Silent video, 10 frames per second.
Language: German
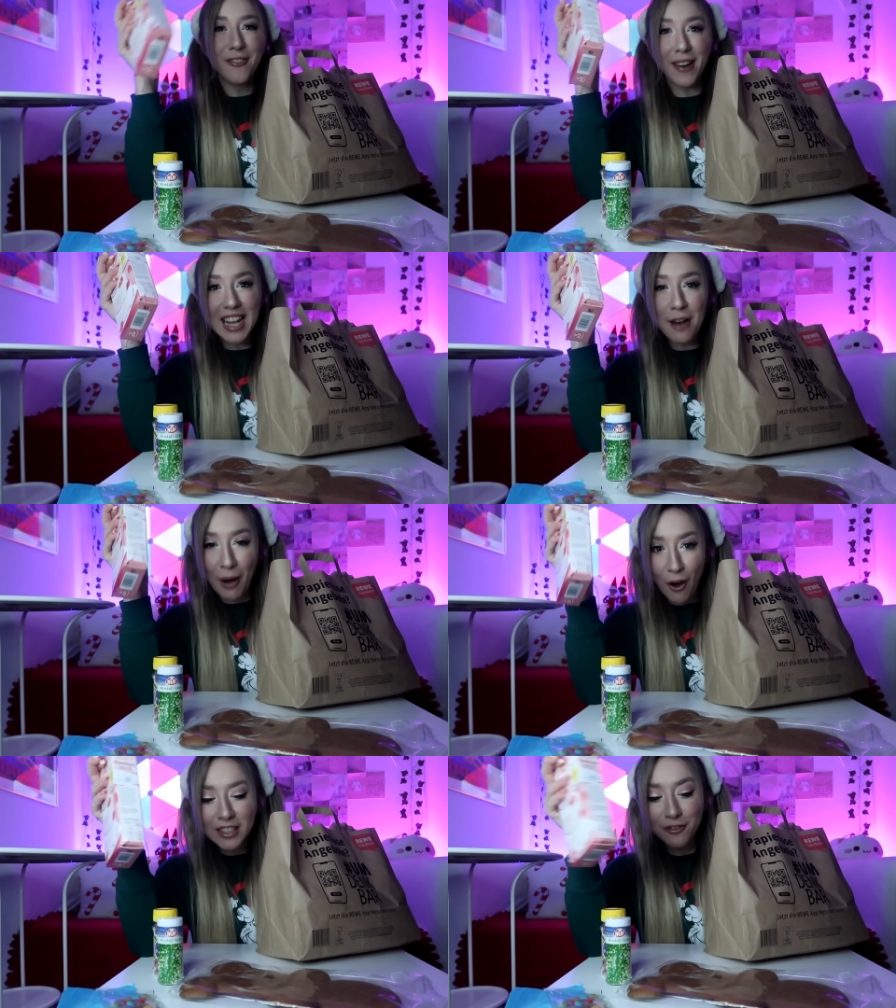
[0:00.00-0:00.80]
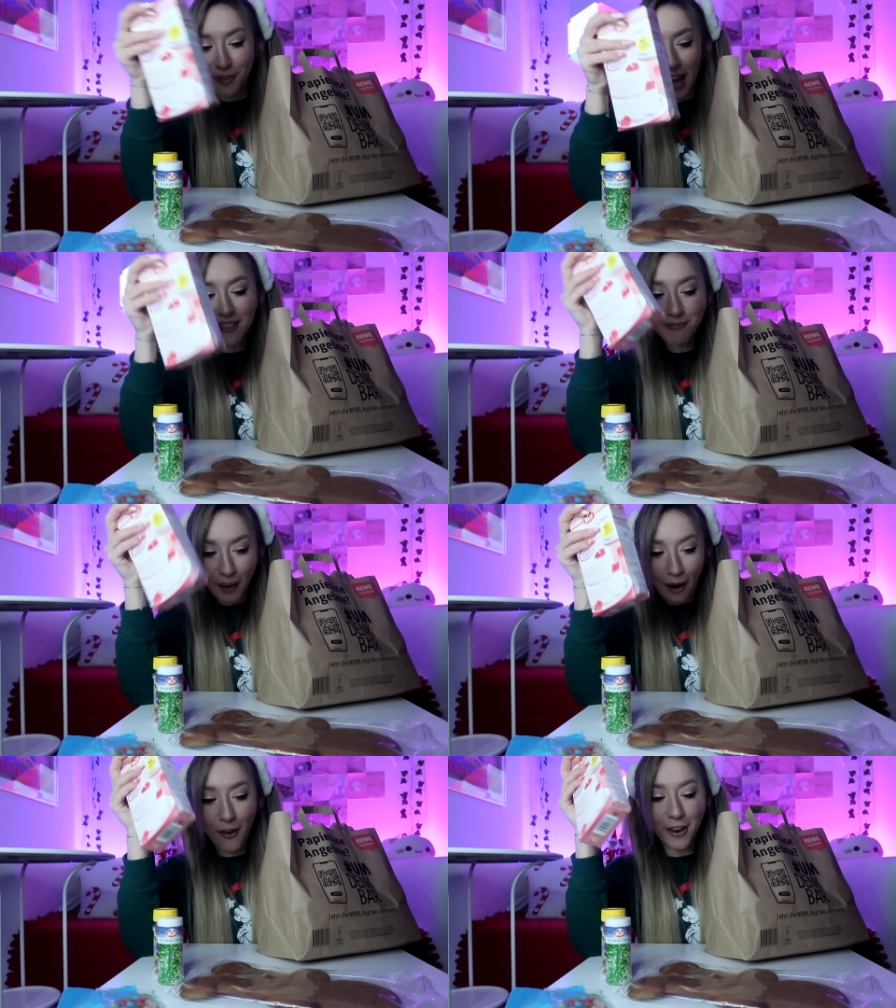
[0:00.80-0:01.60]
Weil er braucht einen fetten
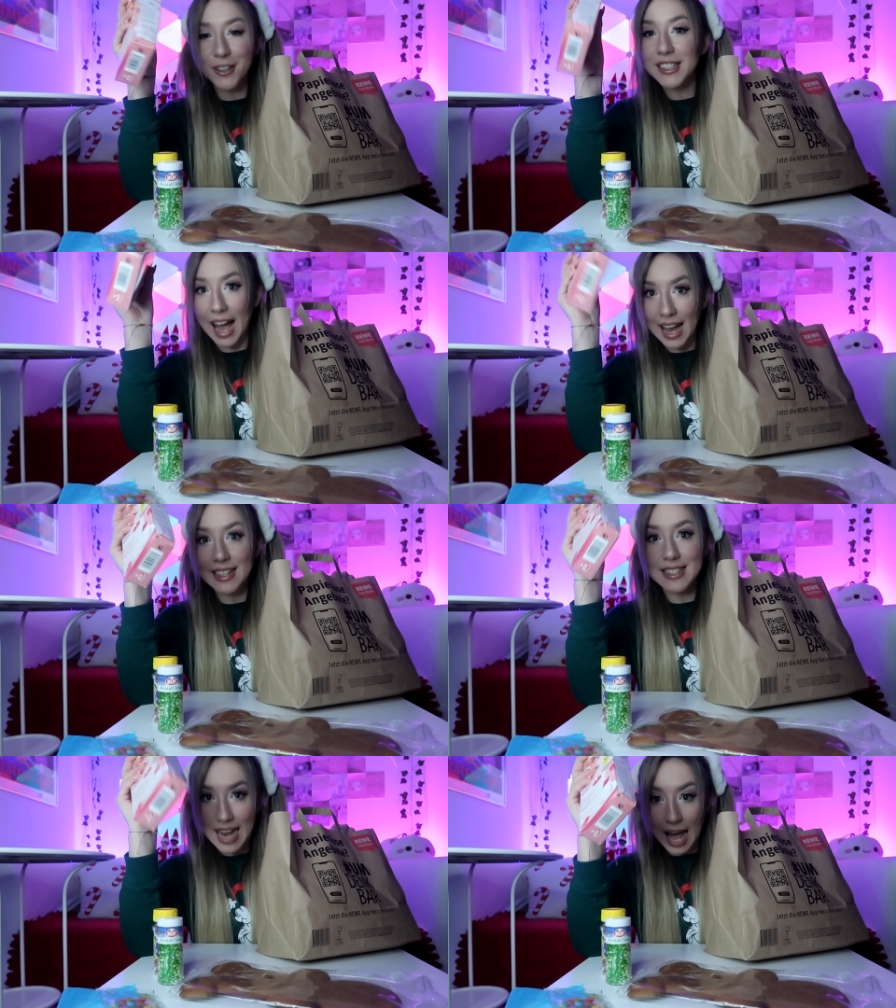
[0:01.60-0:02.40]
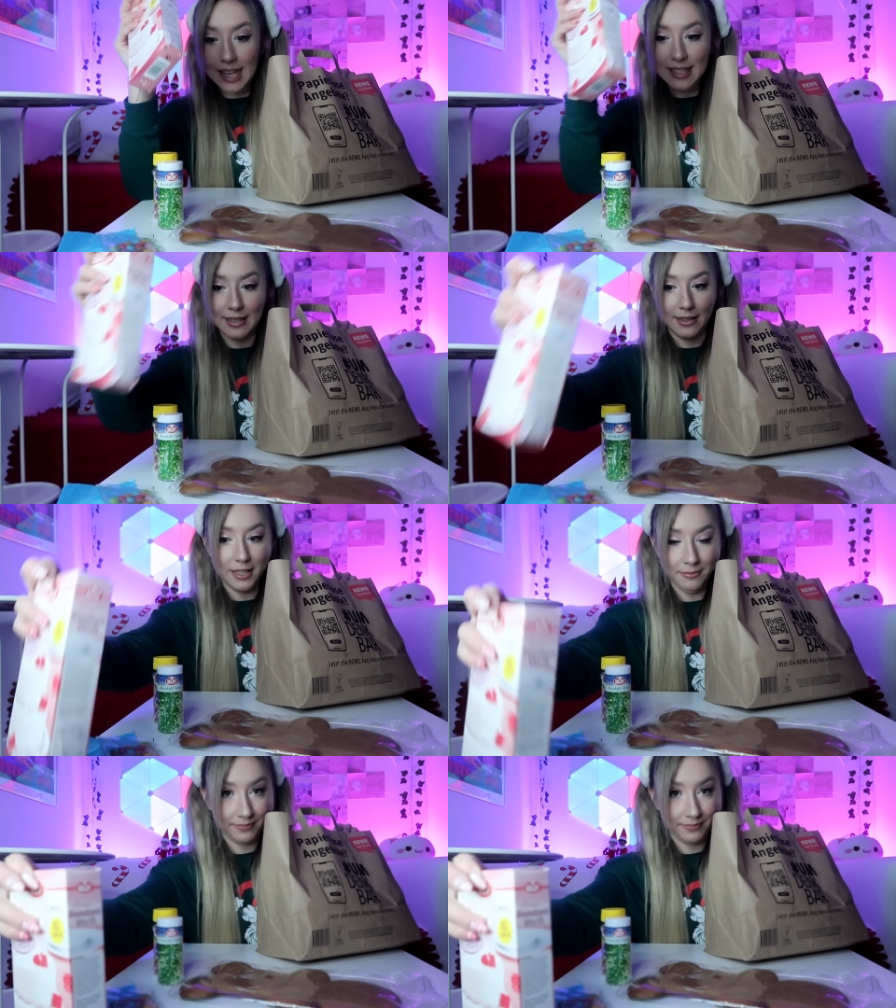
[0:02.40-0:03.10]
Bauch und eine Nase.